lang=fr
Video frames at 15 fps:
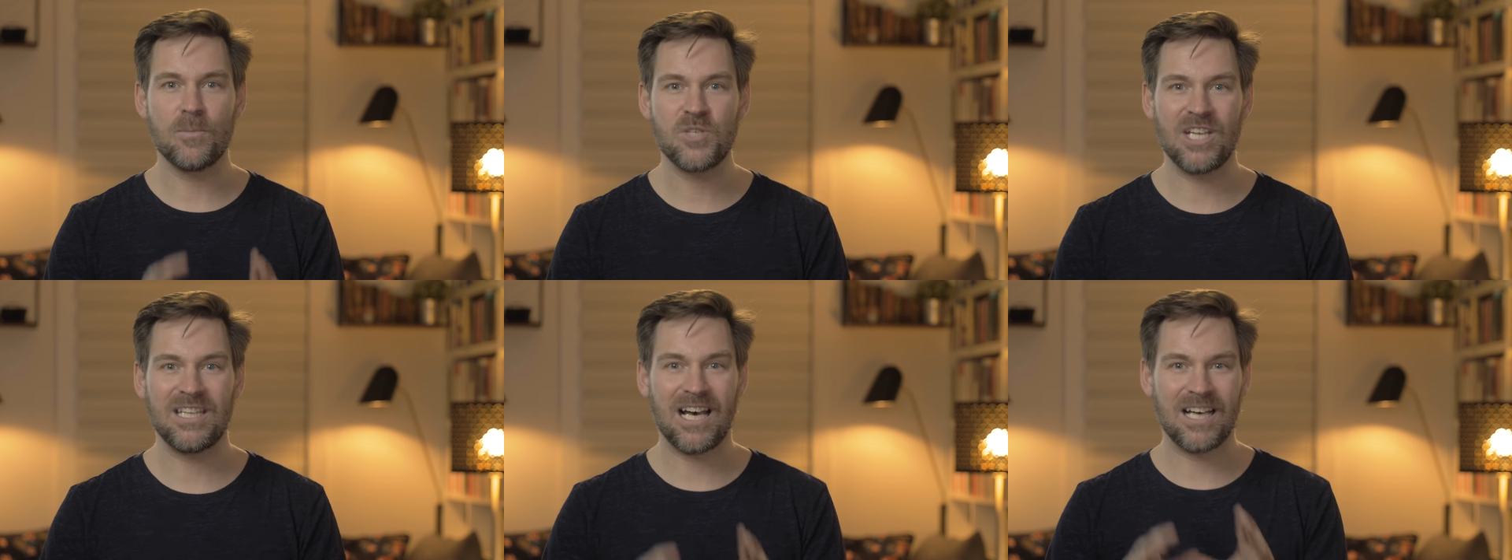
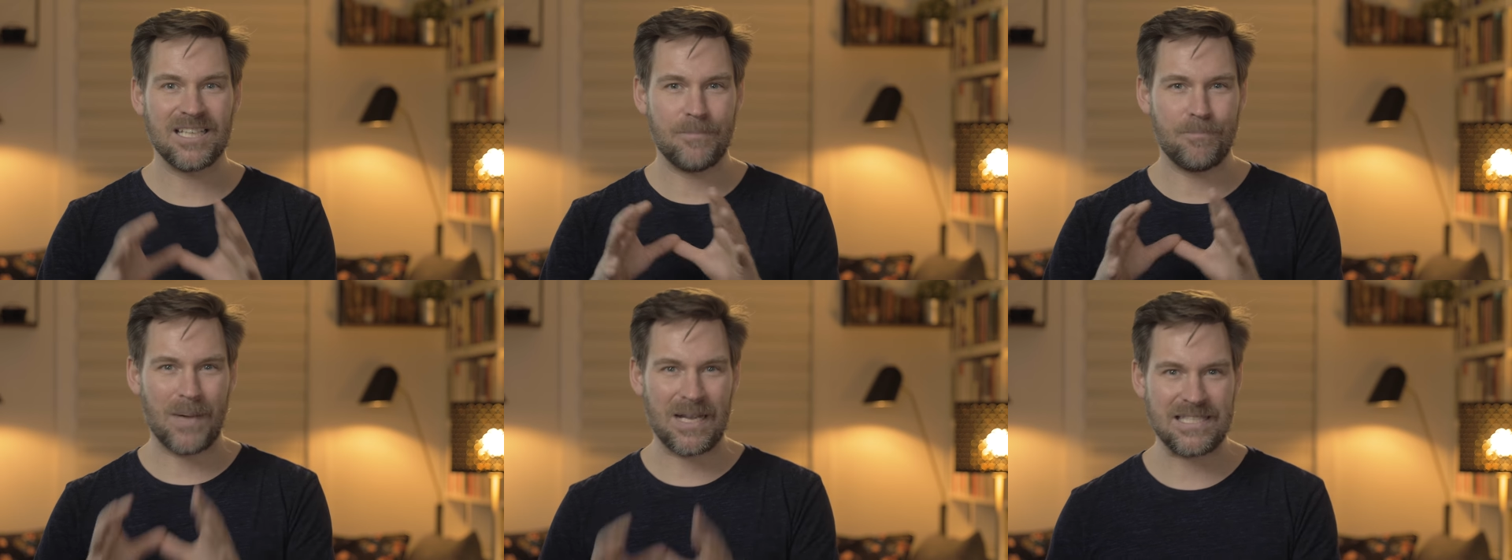objets d'art
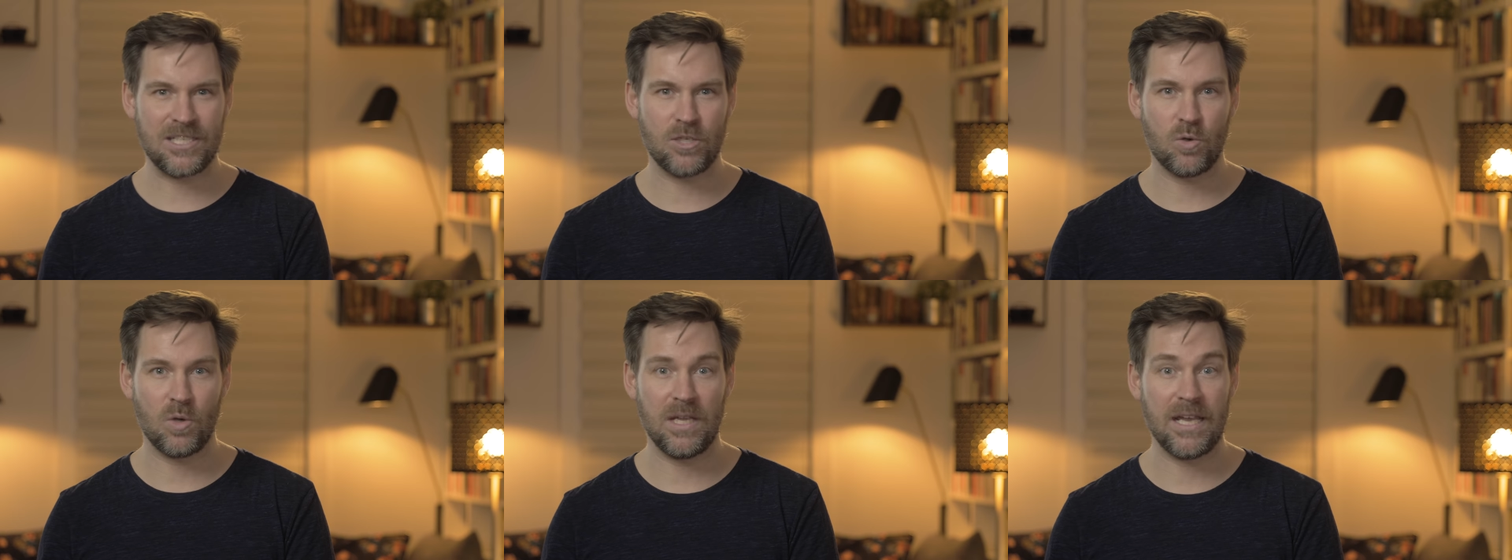des
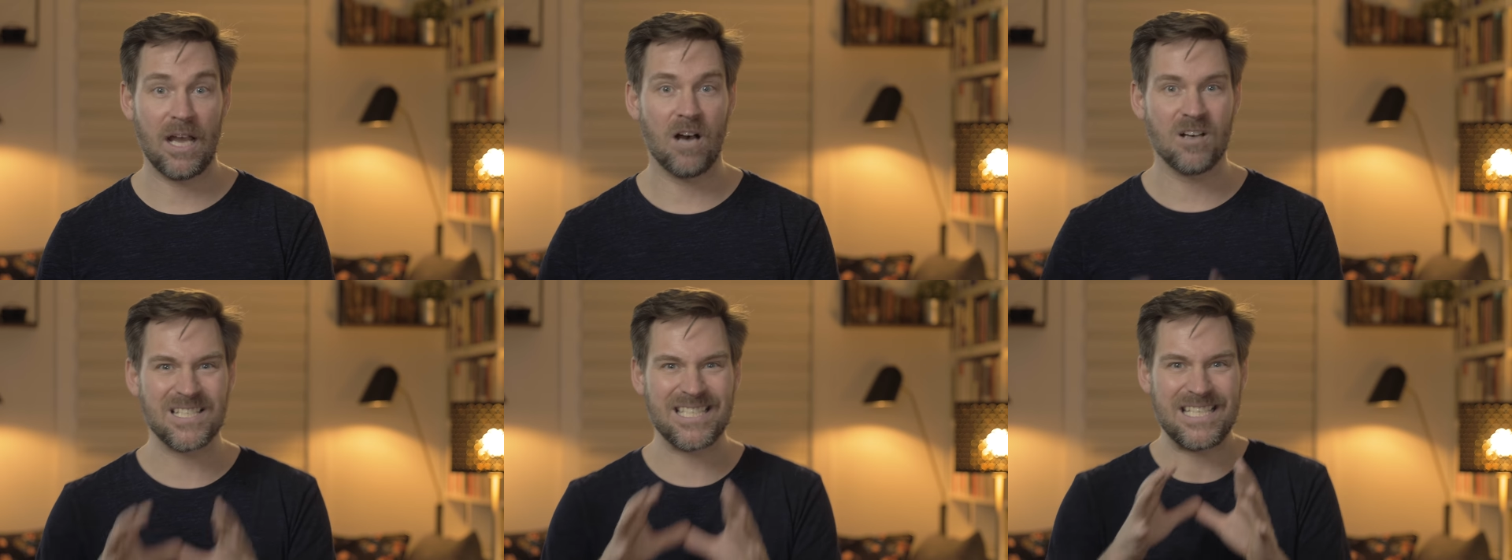
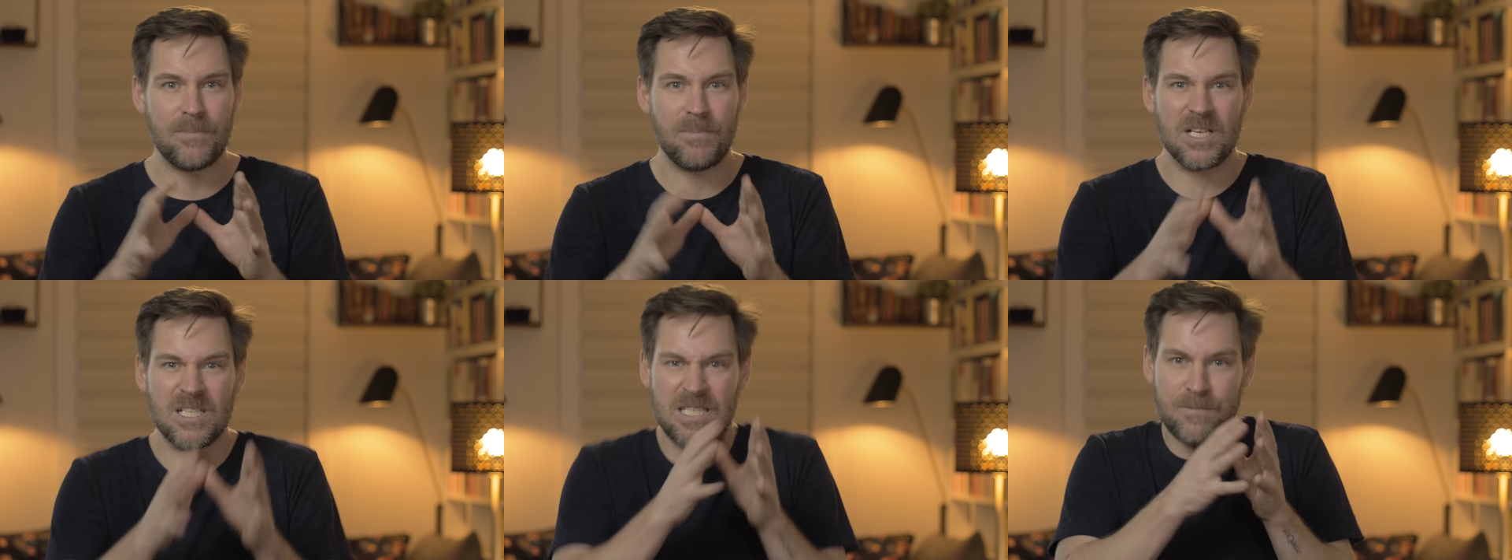particuliers en
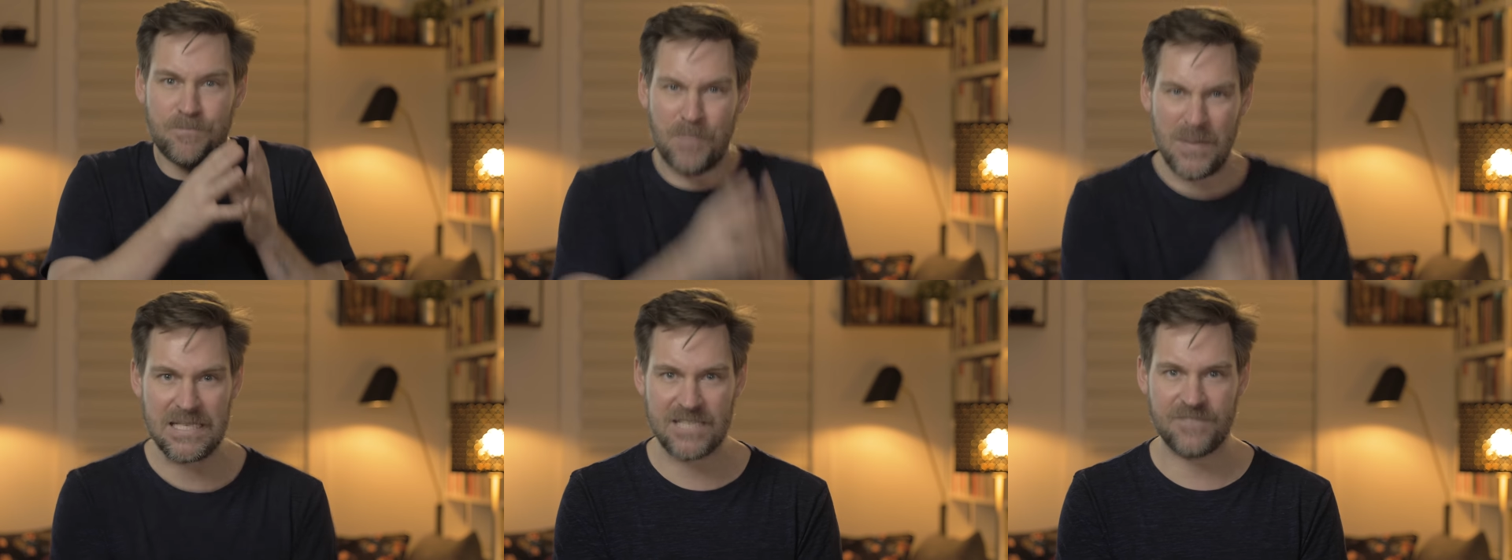ciblant
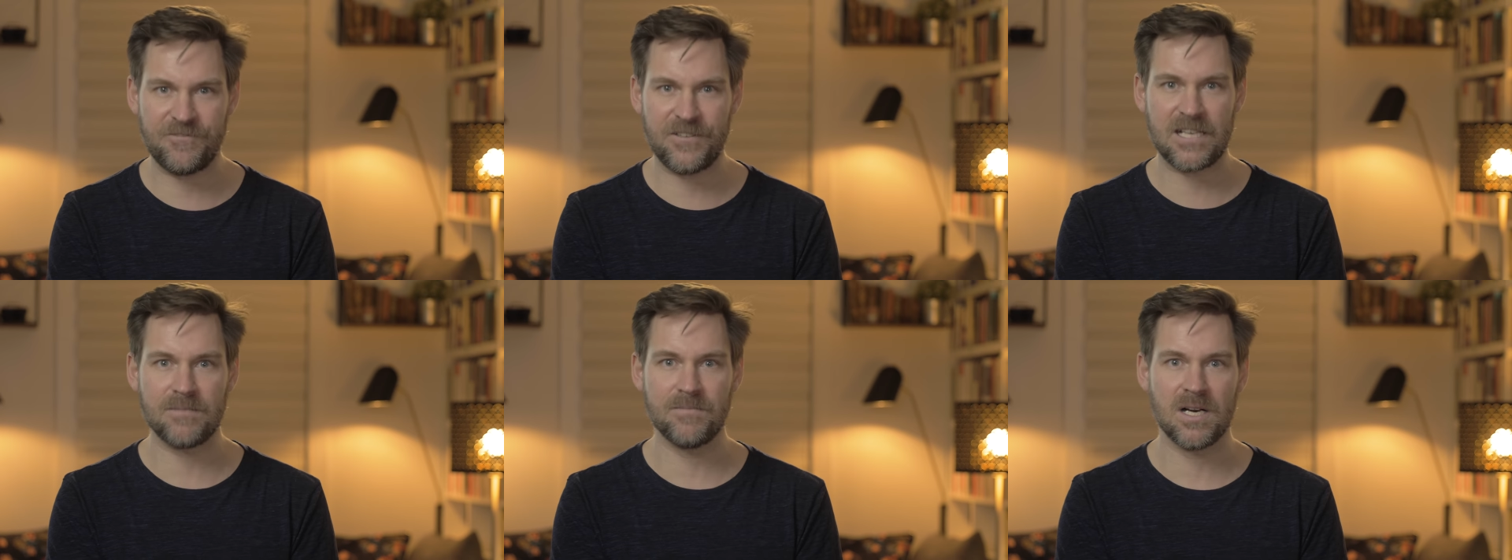
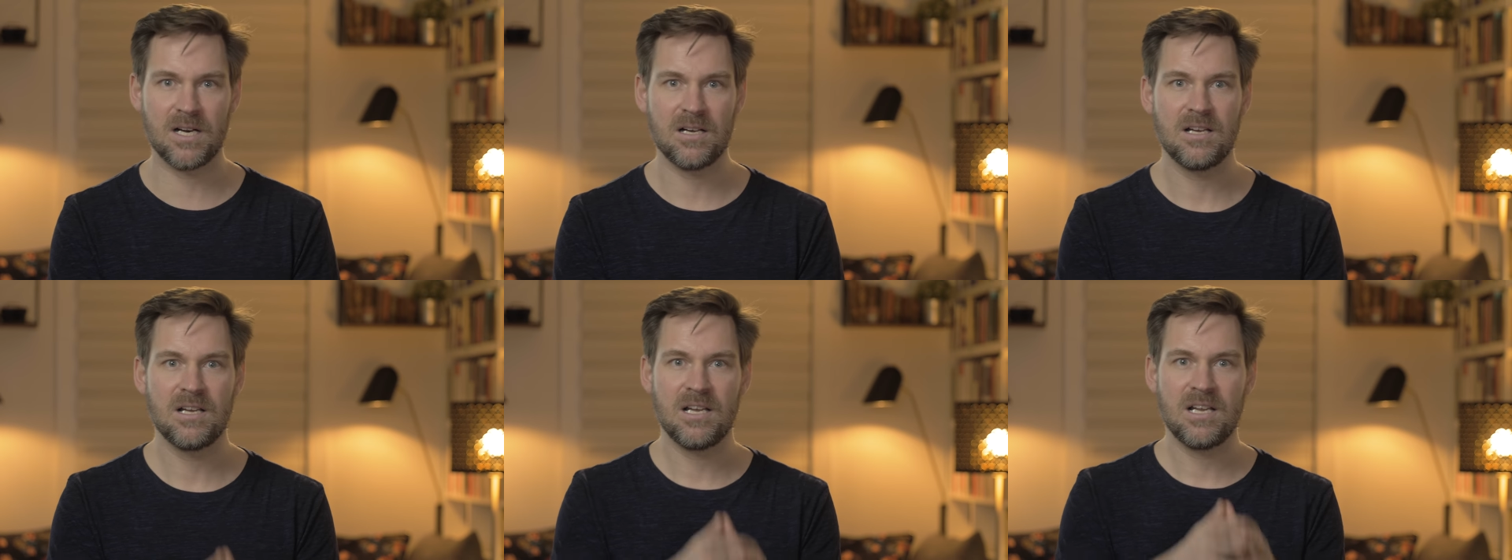
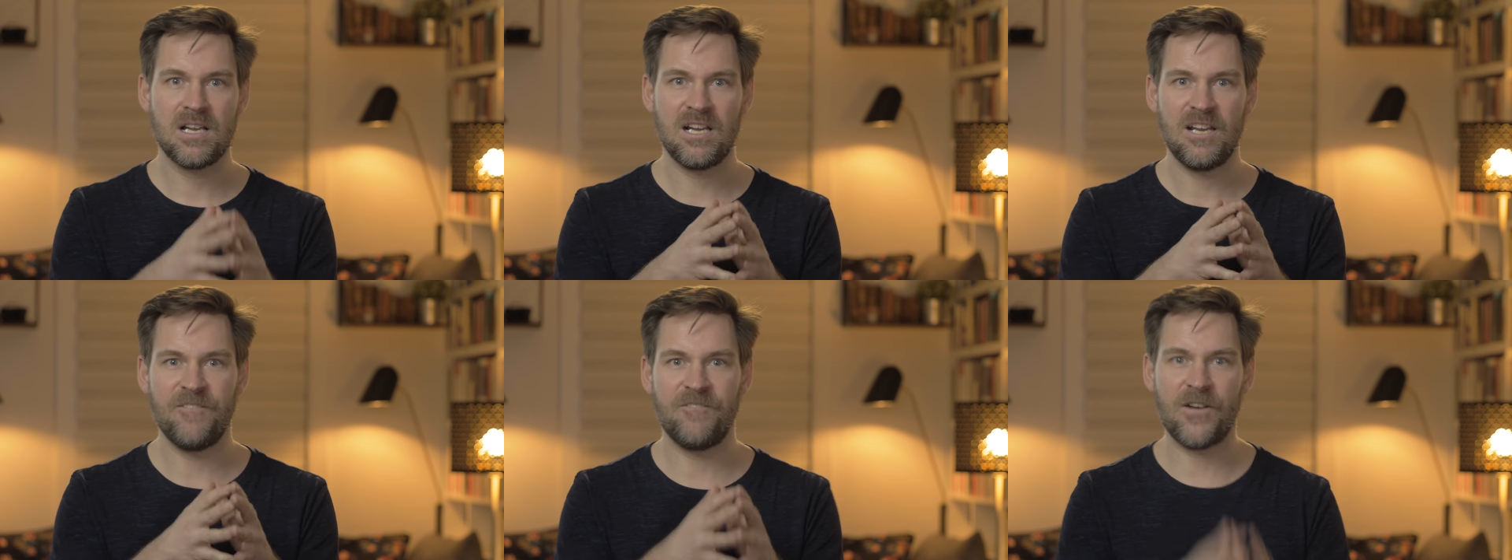spécifiquement
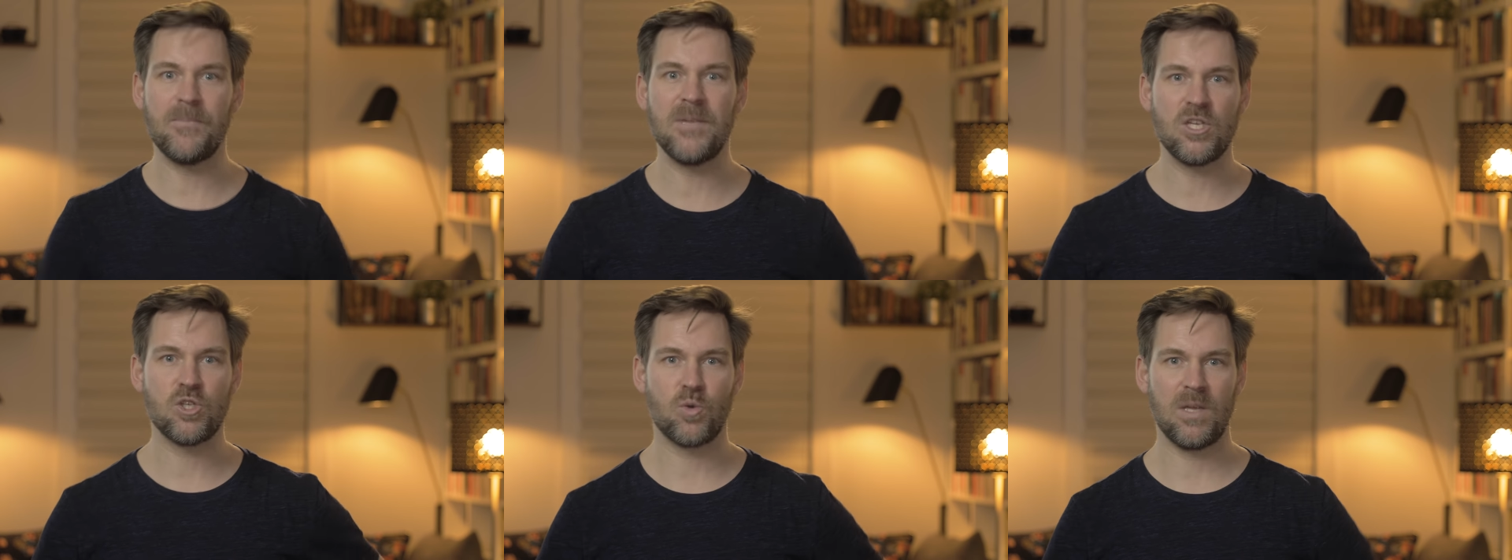les
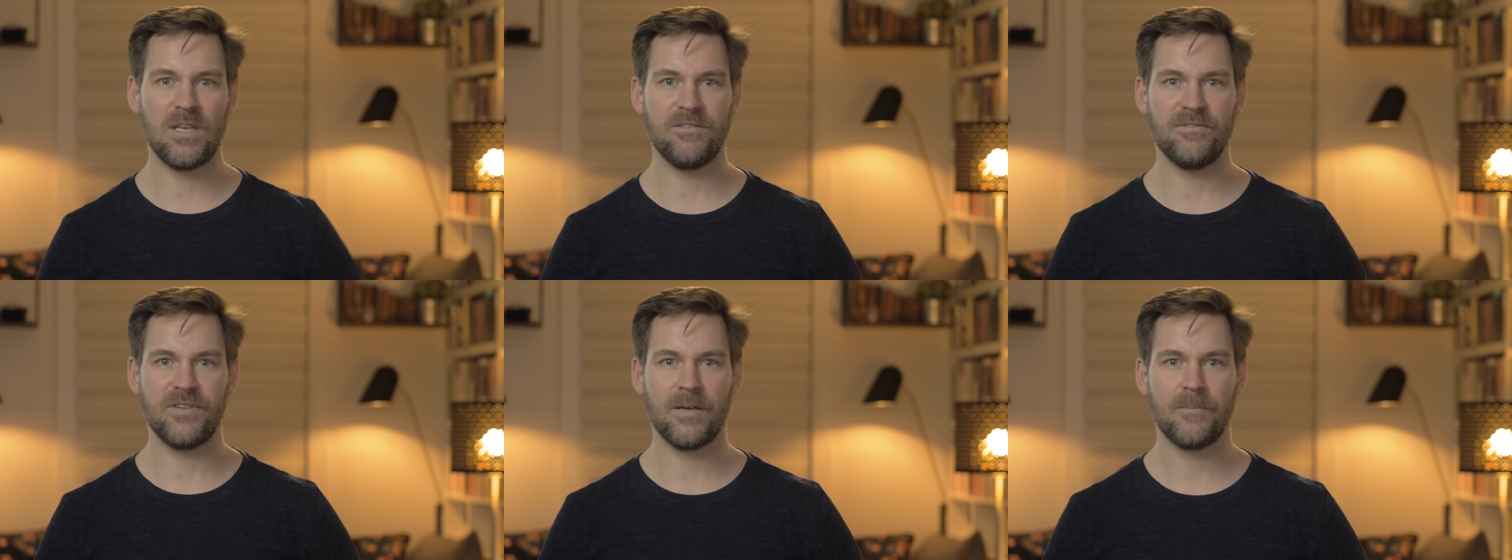familles
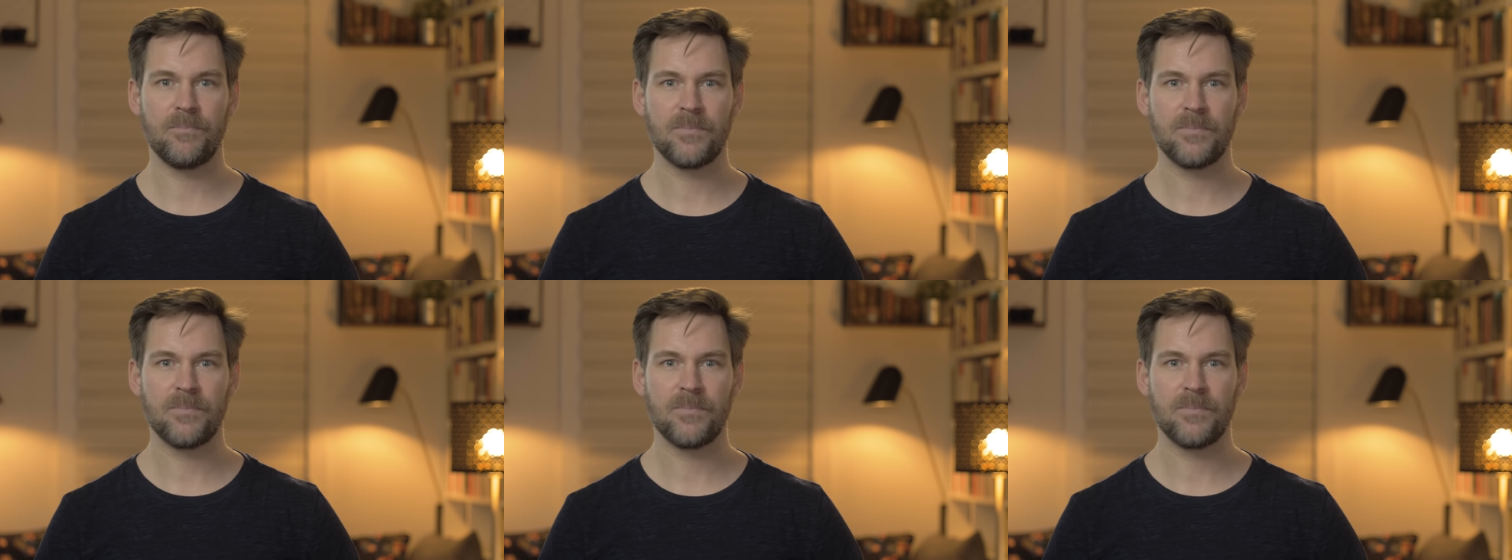juives.